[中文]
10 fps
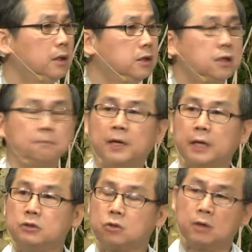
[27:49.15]
日本
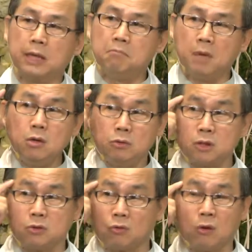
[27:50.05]
人从来没有这
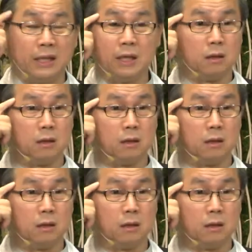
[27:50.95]
种观念。